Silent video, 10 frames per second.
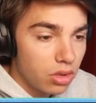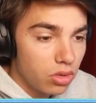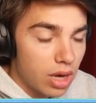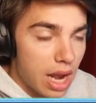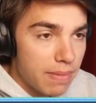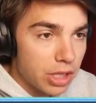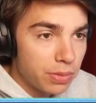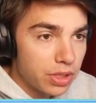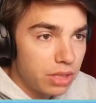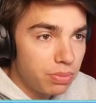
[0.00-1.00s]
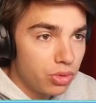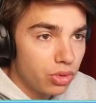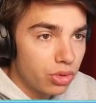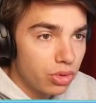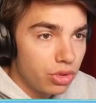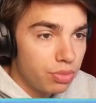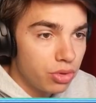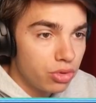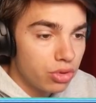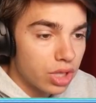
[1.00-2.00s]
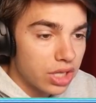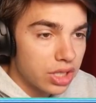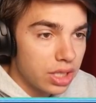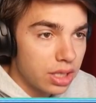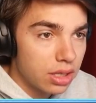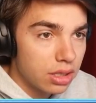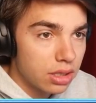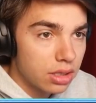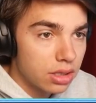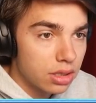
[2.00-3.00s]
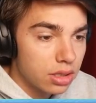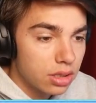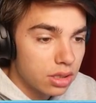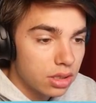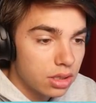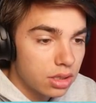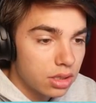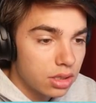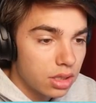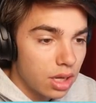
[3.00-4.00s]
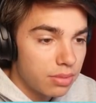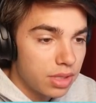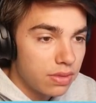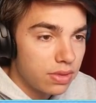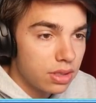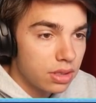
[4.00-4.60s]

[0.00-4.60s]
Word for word: Donc là, bah, je pense qu'il peut, euh, il peut juste rage kit hein. À mon avis.